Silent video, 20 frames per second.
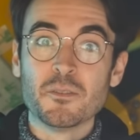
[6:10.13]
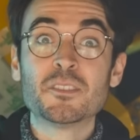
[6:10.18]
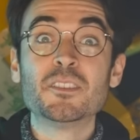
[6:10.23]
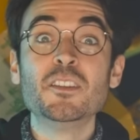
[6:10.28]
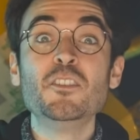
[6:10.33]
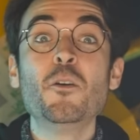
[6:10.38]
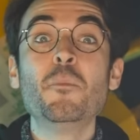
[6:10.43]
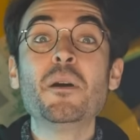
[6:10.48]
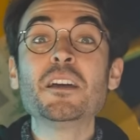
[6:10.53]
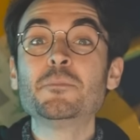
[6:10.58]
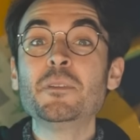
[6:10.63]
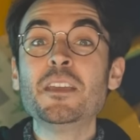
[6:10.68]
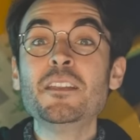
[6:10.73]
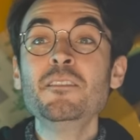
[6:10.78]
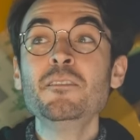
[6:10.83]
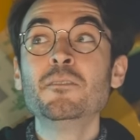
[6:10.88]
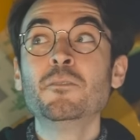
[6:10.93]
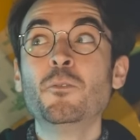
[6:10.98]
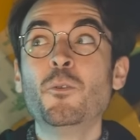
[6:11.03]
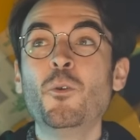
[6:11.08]
sino más
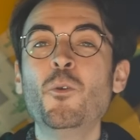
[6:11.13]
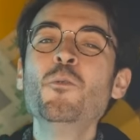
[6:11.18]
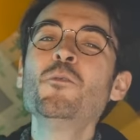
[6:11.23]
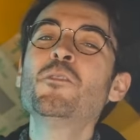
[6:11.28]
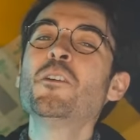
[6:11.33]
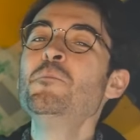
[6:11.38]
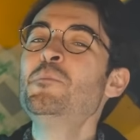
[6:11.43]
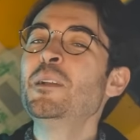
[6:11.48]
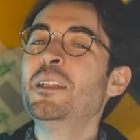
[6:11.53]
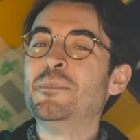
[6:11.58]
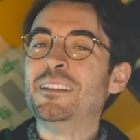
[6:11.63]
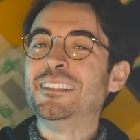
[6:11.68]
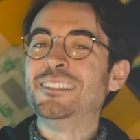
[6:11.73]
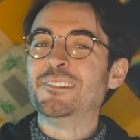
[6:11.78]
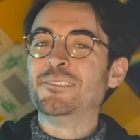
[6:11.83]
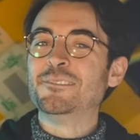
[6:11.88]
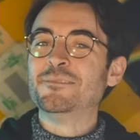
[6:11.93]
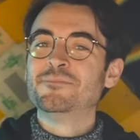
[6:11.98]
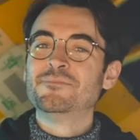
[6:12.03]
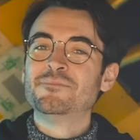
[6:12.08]
bien un
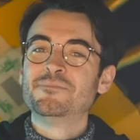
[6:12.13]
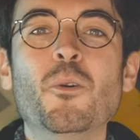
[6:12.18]
complemento.